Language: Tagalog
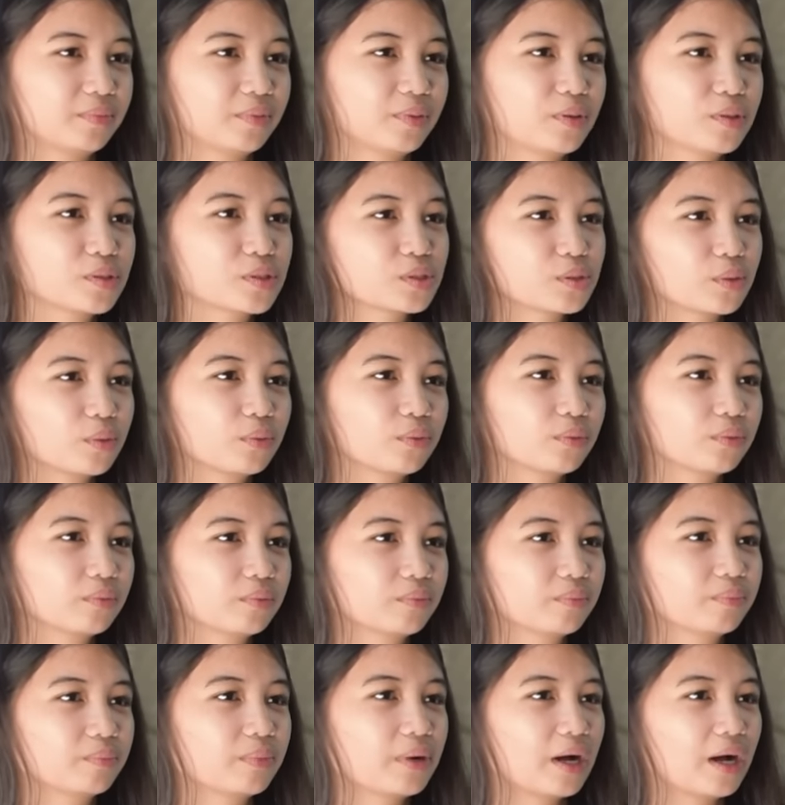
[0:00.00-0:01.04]
gusto
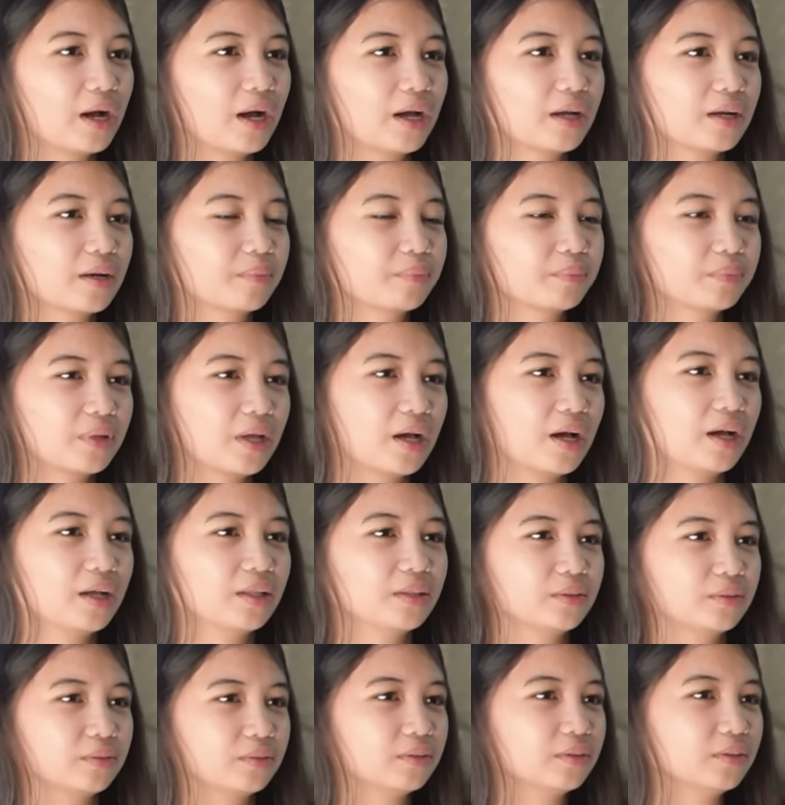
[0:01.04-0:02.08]
kong pangarap na
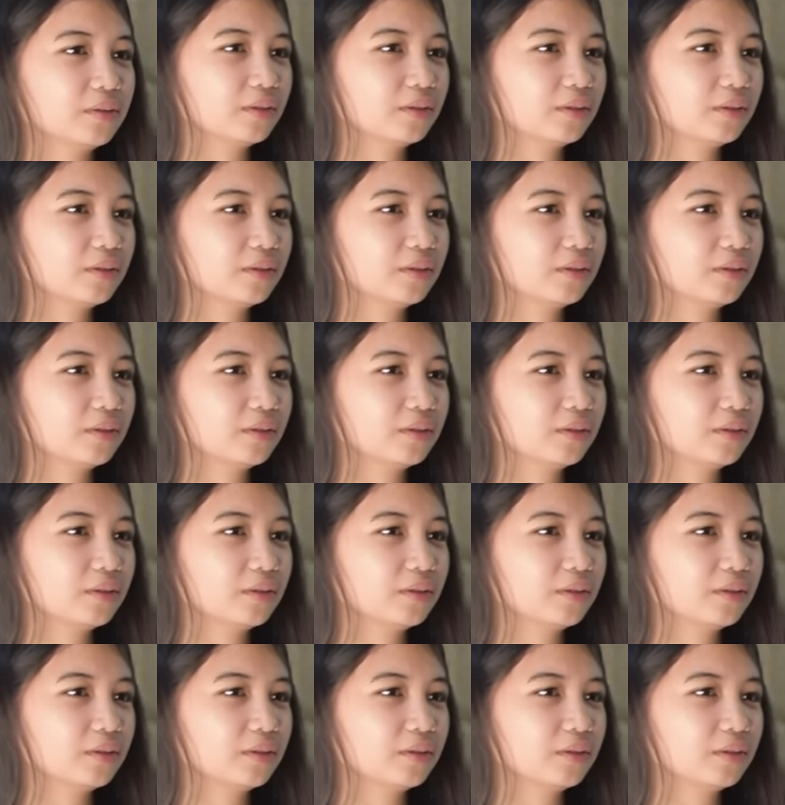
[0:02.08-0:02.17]
ano,